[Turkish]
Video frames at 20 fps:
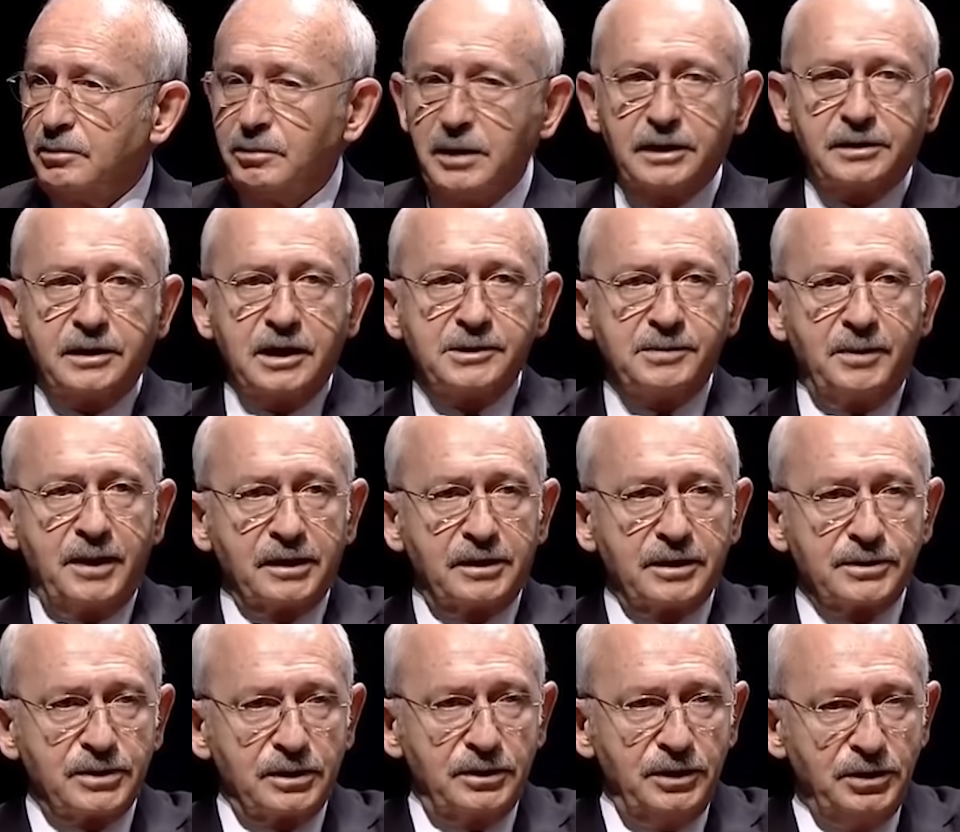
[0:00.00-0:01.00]
Merkez
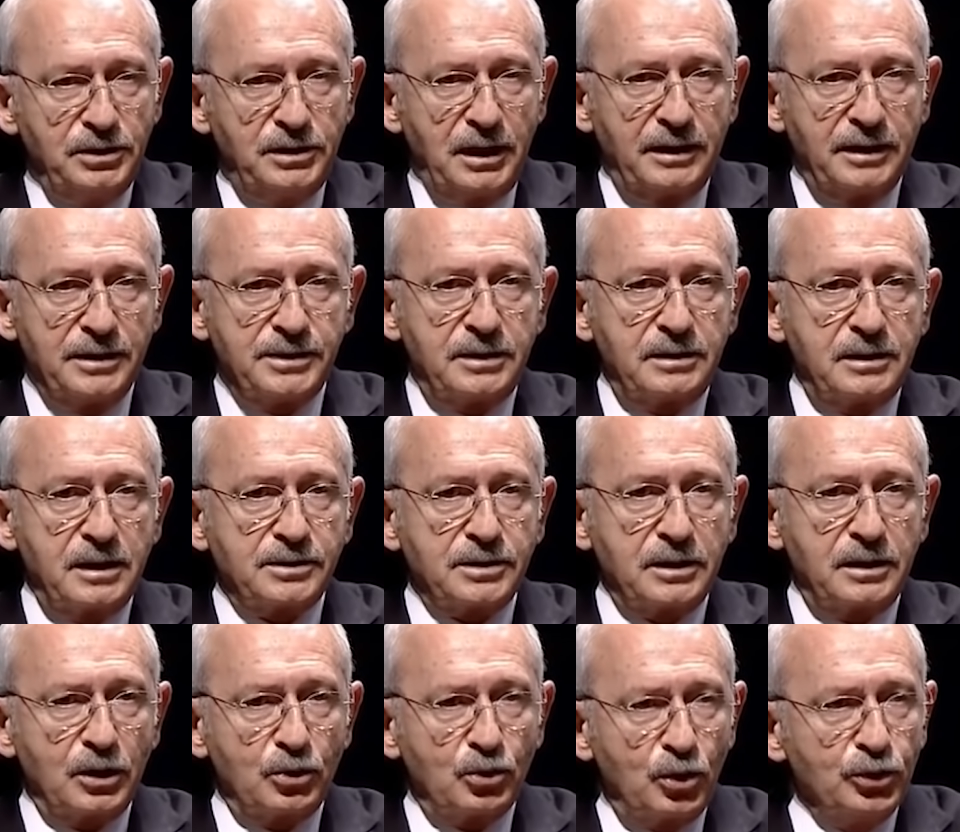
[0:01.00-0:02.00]
Bankası'nın internet
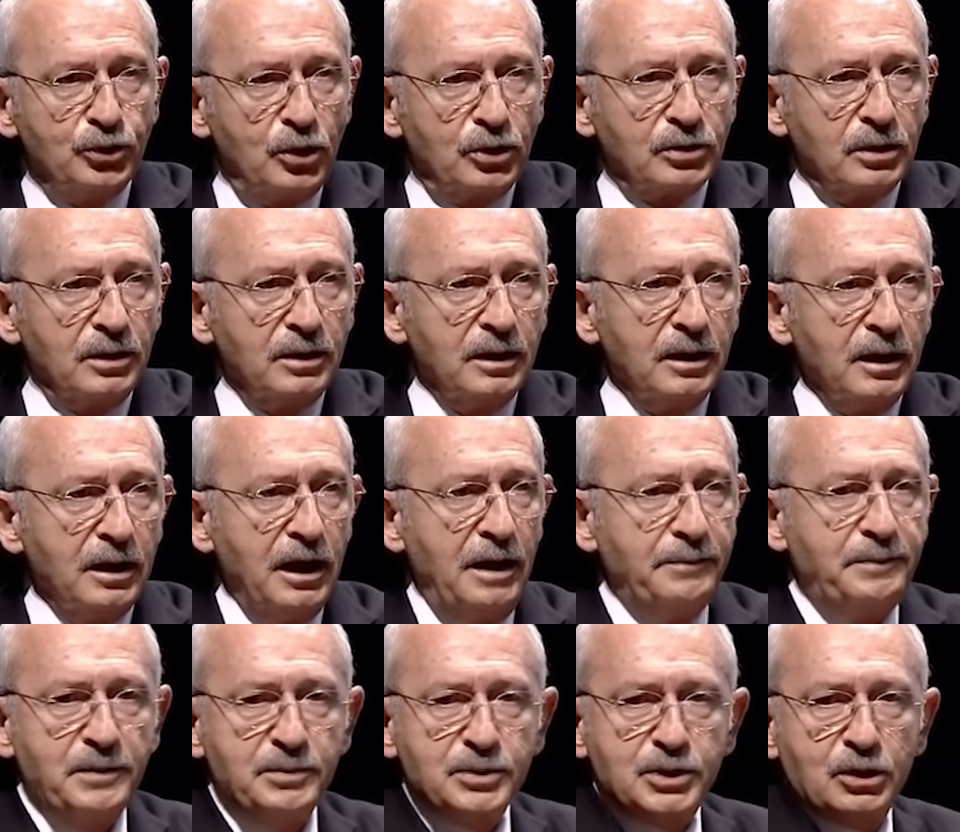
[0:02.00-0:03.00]
sitesine konuyordu.
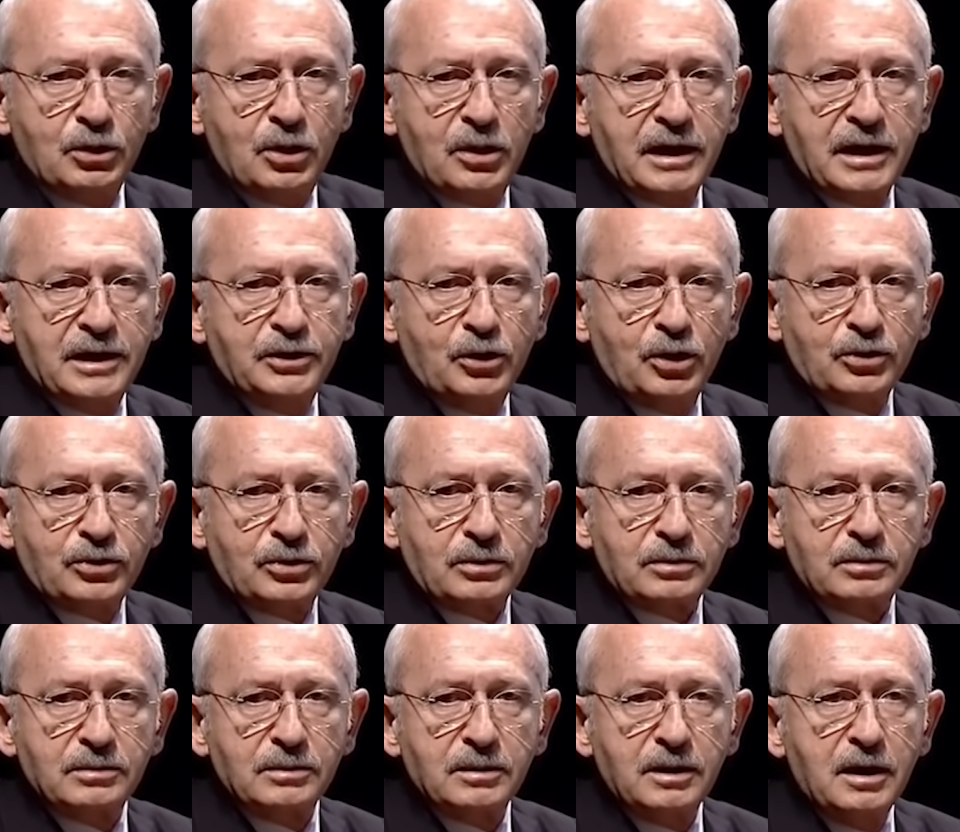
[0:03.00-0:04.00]
Hepimiz de öğreniyorduk.